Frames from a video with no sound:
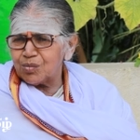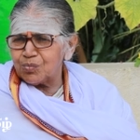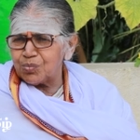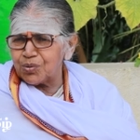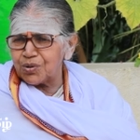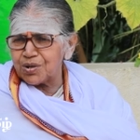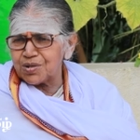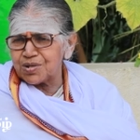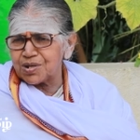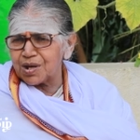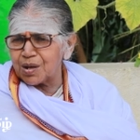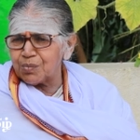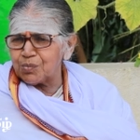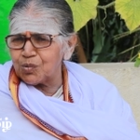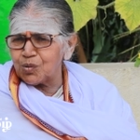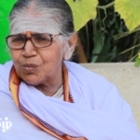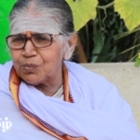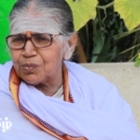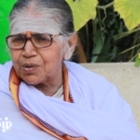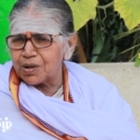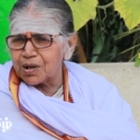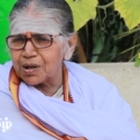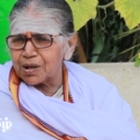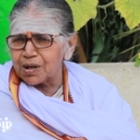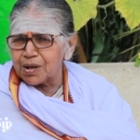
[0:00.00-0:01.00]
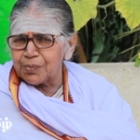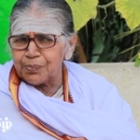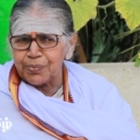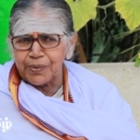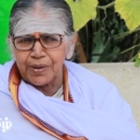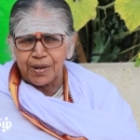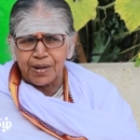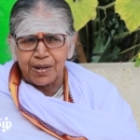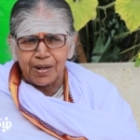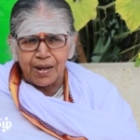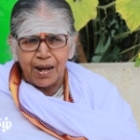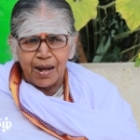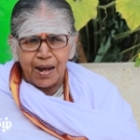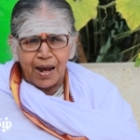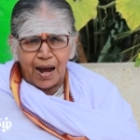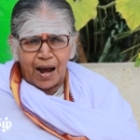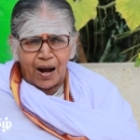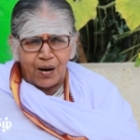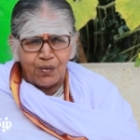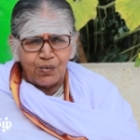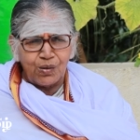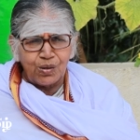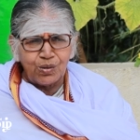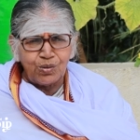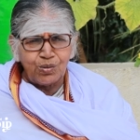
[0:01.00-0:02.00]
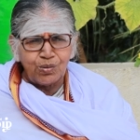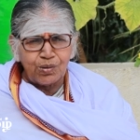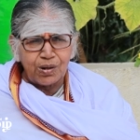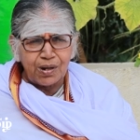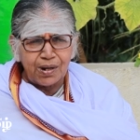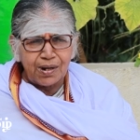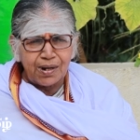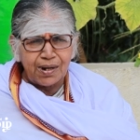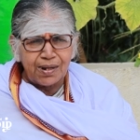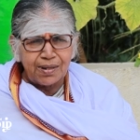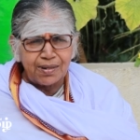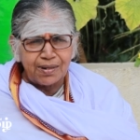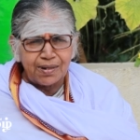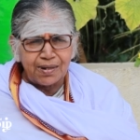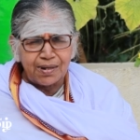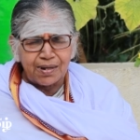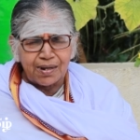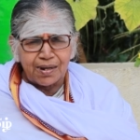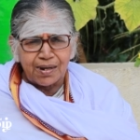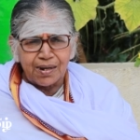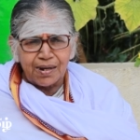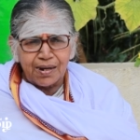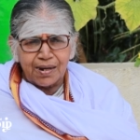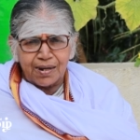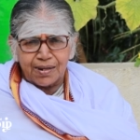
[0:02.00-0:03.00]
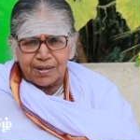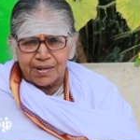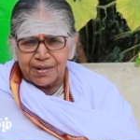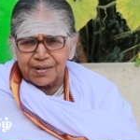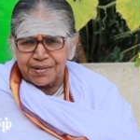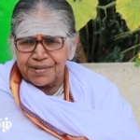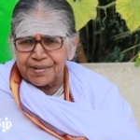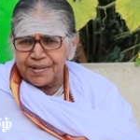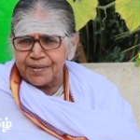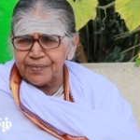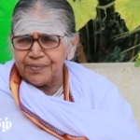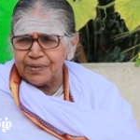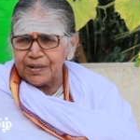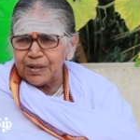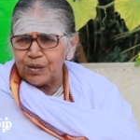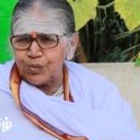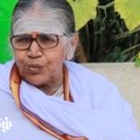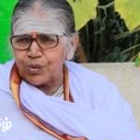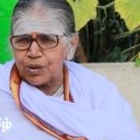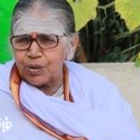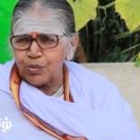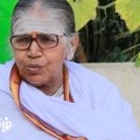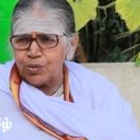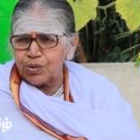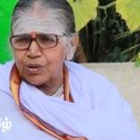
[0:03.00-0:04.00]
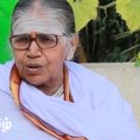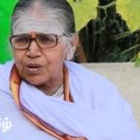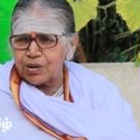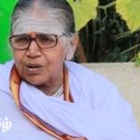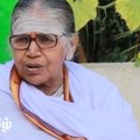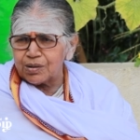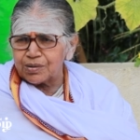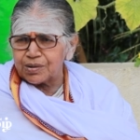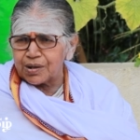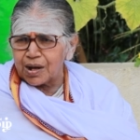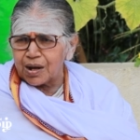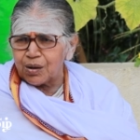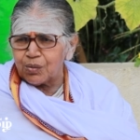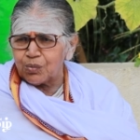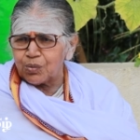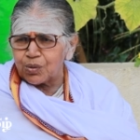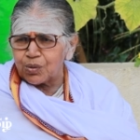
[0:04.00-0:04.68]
போய் சாமி கும்பிட்றாங்க இப்போ அவ்வளோ தூரம் என்னத்துக்கு இந்த டிவியில் கூட ஒரு சா